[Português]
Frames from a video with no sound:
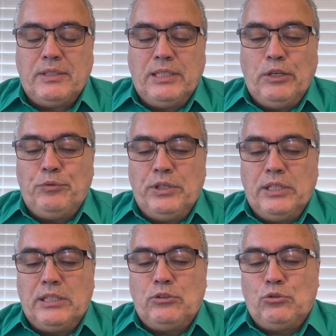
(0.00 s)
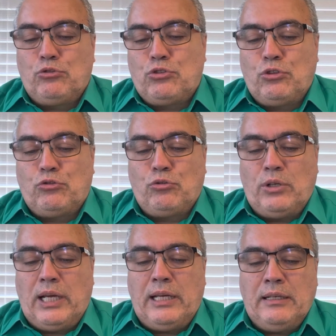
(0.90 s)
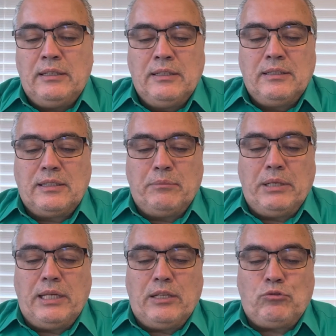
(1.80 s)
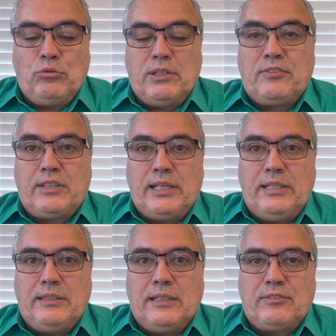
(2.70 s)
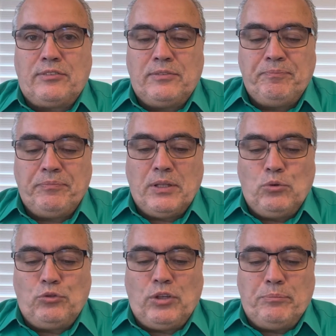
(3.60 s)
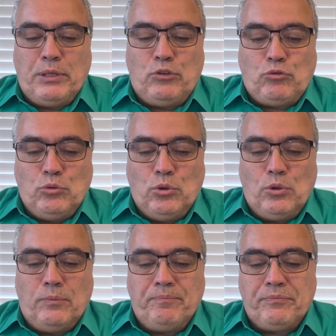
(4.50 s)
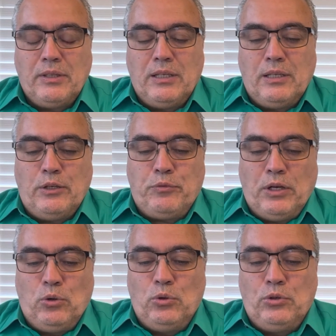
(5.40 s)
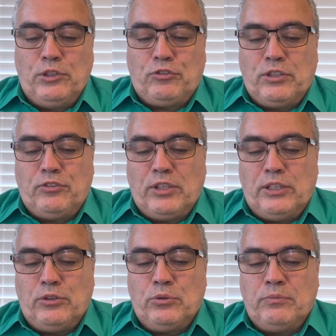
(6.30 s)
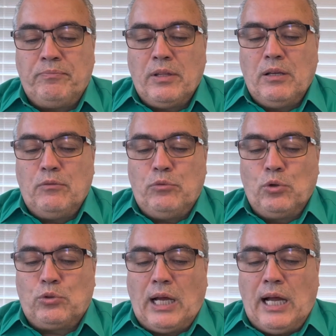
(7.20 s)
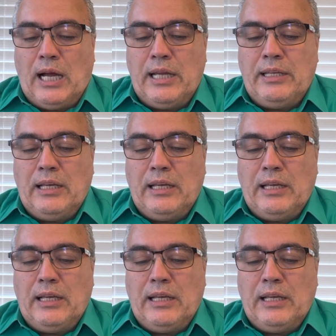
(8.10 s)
E enviando-os Josué também as suas tendas, os abençoou e falou-lhes, dizendo: Voltai